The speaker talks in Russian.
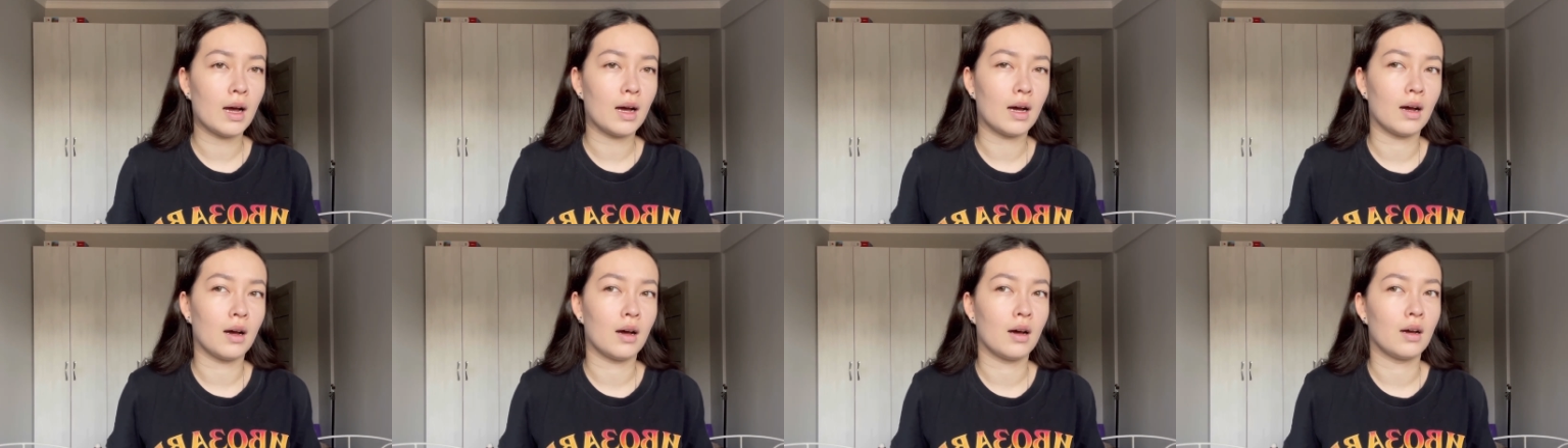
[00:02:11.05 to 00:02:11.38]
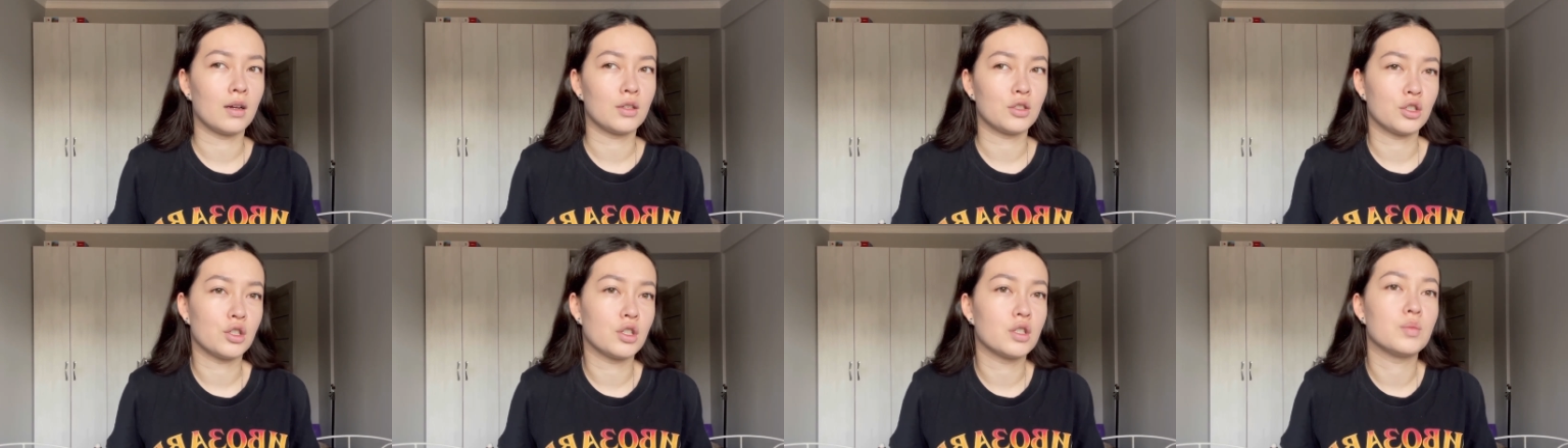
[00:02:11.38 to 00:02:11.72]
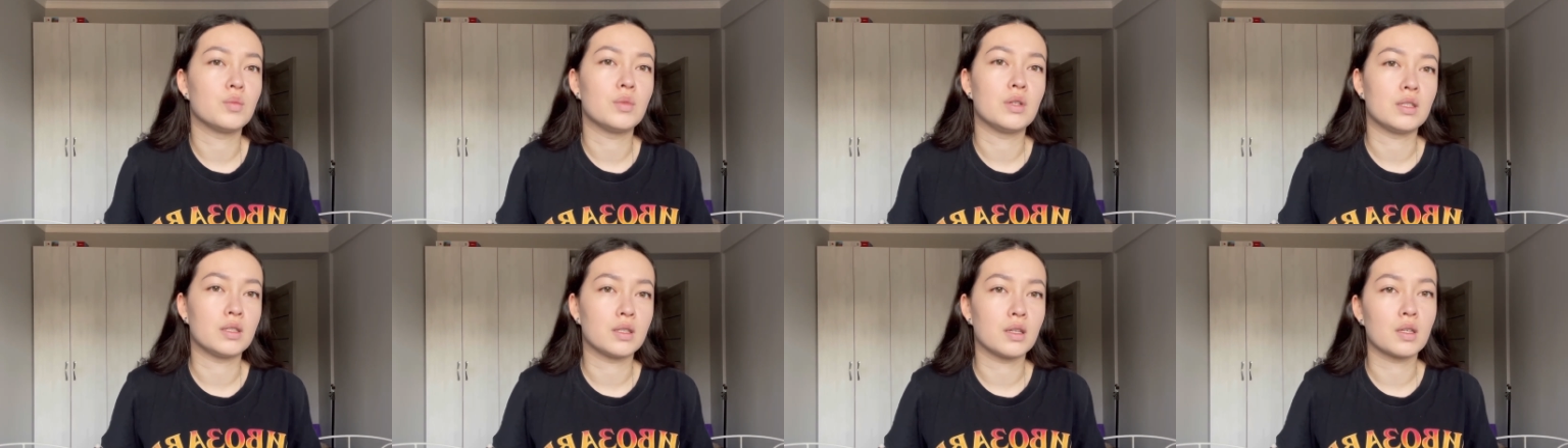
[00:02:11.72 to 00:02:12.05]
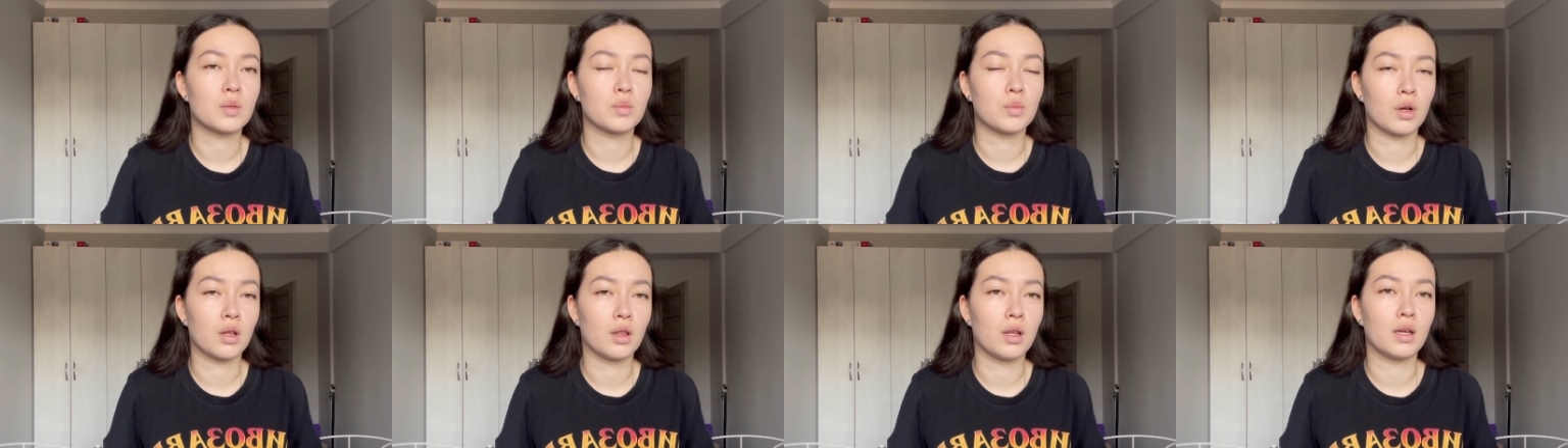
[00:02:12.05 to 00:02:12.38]
а через месяц я
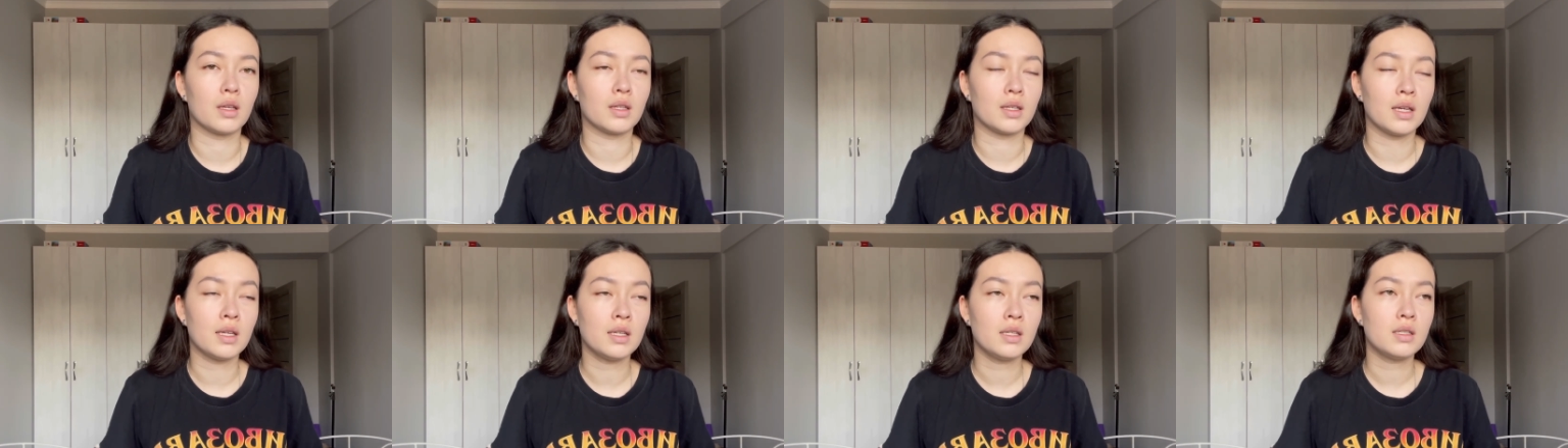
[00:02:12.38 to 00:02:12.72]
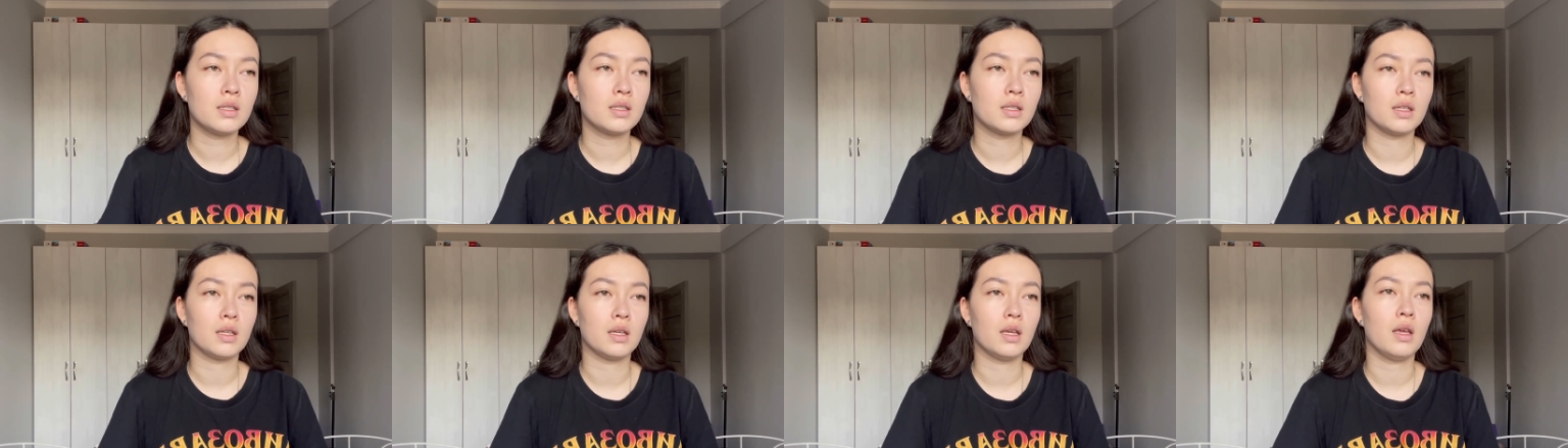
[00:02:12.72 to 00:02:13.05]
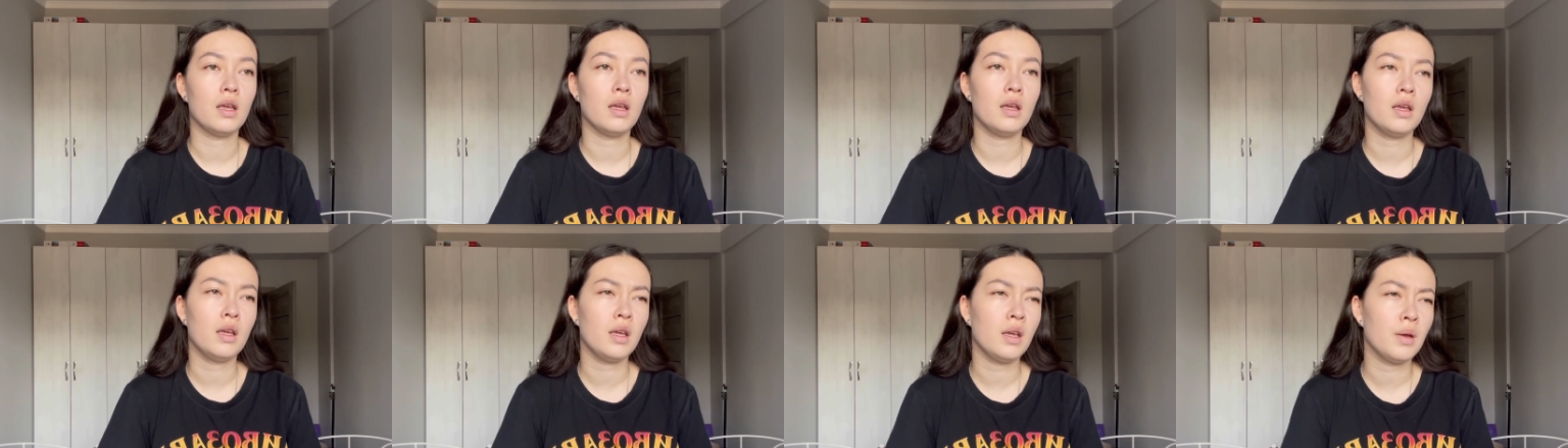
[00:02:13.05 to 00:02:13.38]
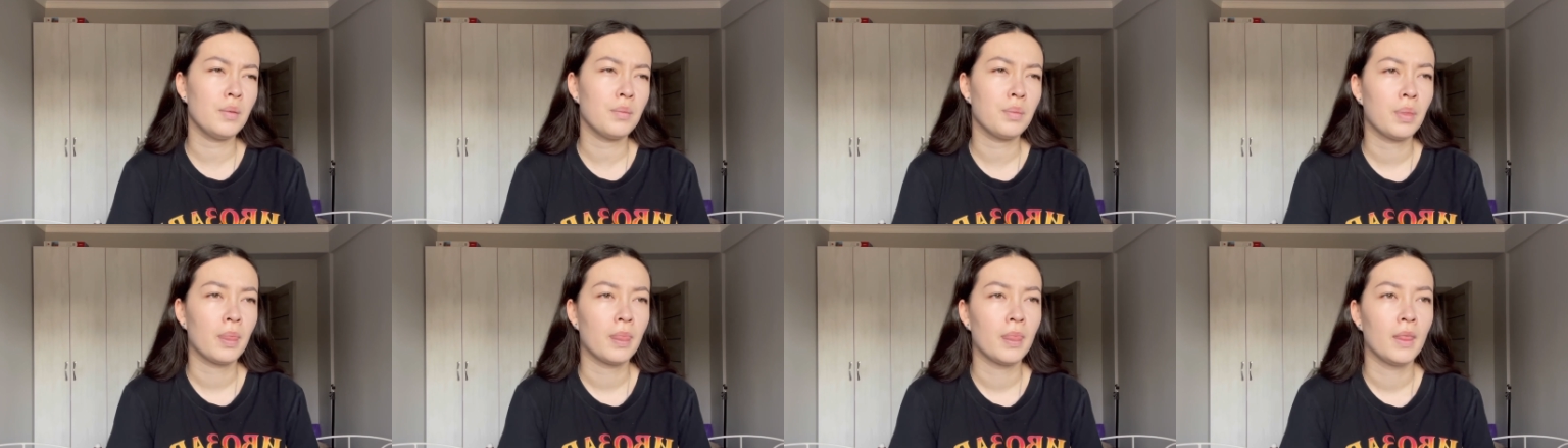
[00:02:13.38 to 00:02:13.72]
смогла есть. И